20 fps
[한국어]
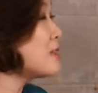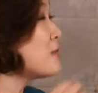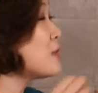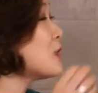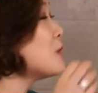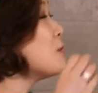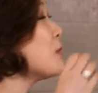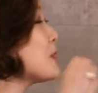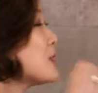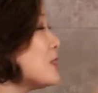
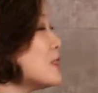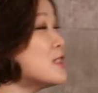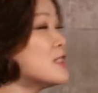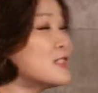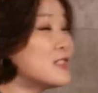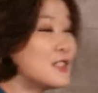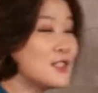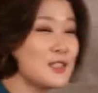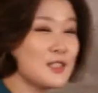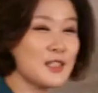들면
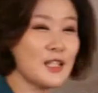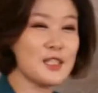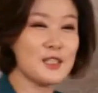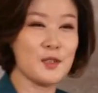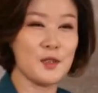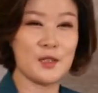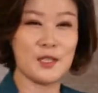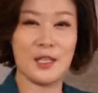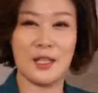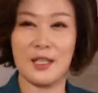등등등등
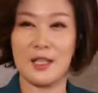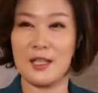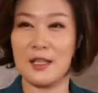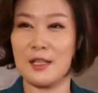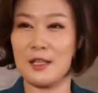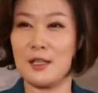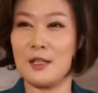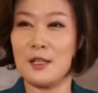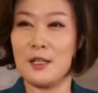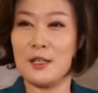해서
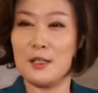이렇게